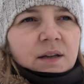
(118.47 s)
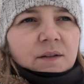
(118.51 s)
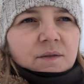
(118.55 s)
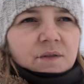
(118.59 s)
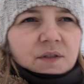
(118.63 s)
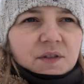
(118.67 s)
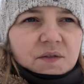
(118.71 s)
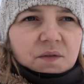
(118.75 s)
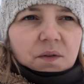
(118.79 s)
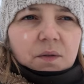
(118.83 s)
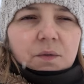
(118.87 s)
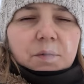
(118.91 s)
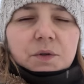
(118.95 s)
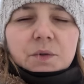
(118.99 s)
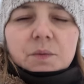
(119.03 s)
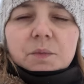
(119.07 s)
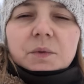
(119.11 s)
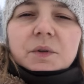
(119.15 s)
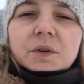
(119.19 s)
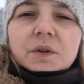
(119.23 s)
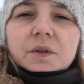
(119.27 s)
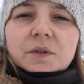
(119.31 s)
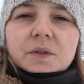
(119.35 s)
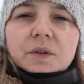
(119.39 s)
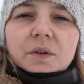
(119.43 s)
wezwałyśmy
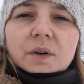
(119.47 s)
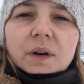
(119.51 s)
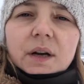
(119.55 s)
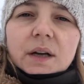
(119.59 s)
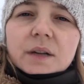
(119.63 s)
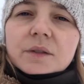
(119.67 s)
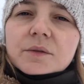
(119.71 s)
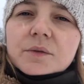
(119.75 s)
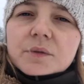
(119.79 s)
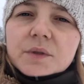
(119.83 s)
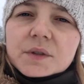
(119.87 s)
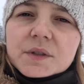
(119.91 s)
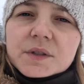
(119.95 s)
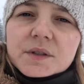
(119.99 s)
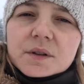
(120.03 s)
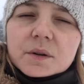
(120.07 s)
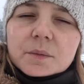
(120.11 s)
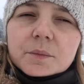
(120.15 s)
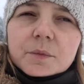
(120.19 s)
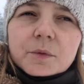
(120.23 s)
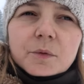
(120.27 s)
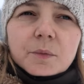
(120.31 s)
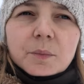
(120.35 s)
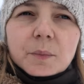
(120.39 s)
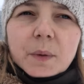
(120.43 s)
doktora, który
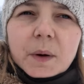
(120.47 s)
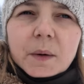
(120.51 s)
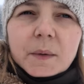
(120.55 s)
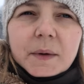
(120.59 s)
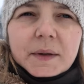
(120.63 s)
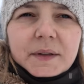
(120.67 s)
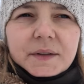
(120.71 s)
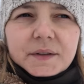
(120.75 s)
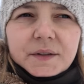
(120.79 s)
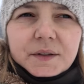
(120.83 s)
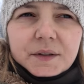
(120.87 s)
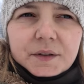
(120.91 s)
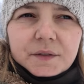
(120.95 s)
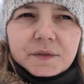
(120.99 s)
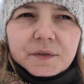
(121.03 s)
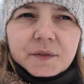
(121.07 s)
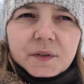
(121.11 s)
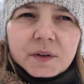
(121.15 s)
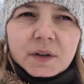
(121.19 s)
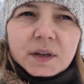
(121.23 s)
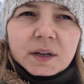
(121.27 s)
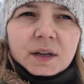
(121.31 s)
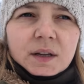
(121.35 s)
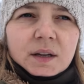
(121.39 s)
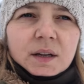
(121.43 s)
zrobił pełen TIF,
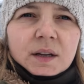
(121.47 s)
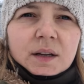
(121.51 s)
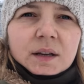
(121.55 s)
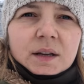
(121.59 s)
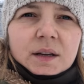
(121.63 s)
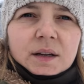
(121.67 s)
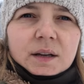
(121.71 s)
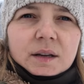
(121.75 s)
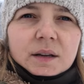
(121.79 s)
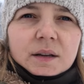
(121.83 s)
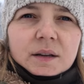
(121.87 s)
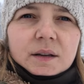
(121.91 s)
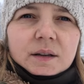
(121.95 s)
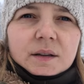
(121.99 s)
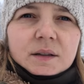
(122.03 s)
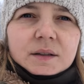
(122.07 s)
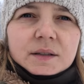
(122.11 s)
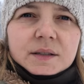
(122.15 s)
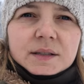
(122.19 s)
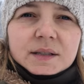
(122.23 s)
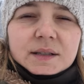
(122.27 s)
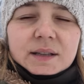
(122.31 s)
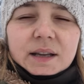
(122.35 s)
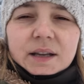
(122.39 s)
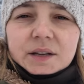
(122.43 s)

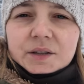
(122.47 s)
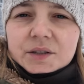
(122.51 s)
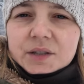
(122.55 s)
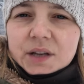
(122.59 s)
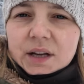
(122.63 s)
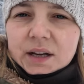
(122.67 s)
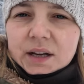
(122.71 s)
zdjęcia